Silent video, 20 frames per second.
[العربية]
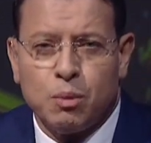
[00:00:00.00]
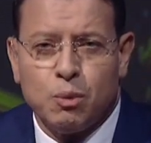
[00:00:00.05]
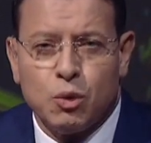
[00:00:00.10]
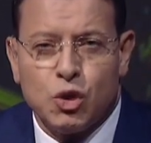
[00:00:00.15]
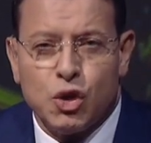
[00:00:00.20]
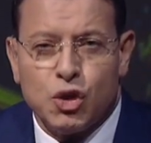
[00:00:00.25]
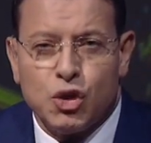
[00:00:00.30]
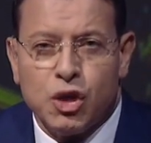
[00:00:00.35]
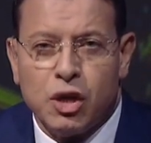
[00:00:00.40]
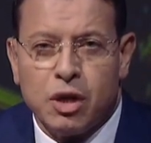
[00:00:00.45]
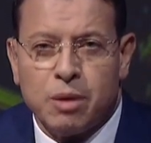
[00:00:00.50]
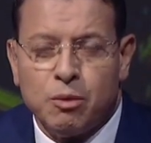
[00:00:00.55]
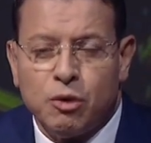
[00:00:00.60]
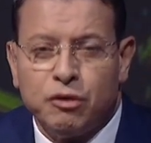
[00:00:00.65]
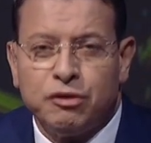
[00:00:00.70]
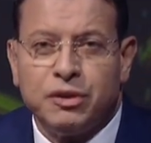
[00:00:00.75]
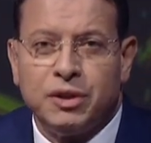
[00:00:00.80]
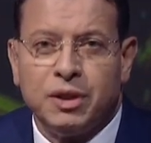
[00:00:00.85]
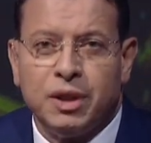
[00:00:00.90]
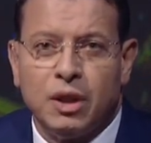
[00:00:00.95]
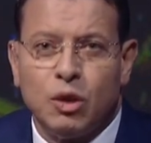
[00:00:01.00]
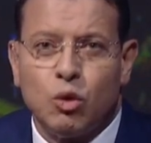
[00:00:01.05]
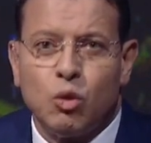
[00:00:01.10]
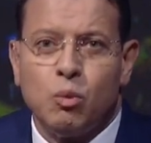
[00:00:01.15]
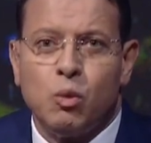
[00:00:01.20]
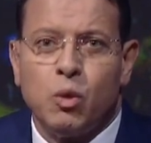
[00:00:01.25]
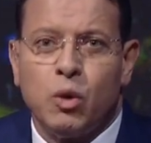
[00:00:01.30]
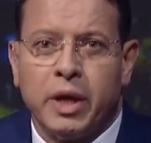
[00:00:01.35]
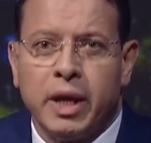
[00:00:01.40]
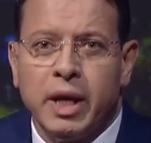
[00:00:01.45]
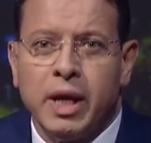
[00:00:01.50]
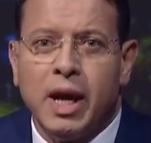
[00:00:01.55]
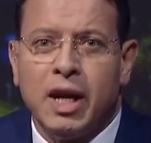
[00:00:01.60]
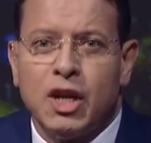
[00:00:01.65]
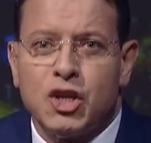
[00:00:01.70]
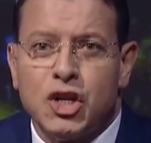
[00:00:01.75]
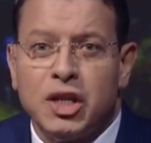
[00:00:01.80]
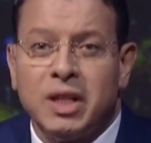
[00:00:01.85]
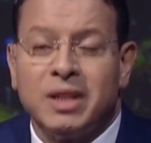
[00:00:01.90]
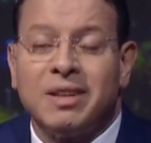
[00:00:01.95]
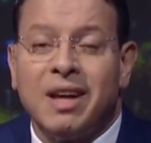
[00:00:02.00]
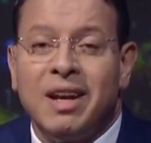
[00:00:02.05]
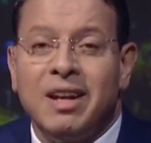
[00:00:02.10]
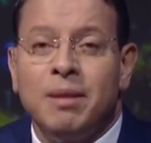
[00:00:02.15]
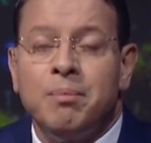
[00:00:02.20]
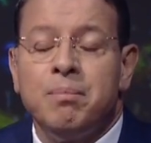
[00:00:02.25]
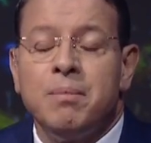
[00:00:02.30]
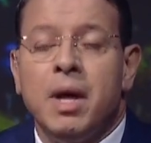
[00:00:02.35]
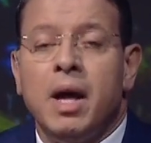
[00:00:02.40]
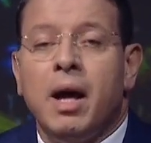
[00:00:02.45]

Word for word: مستشار مفتي الجمهورية علشان نتكلم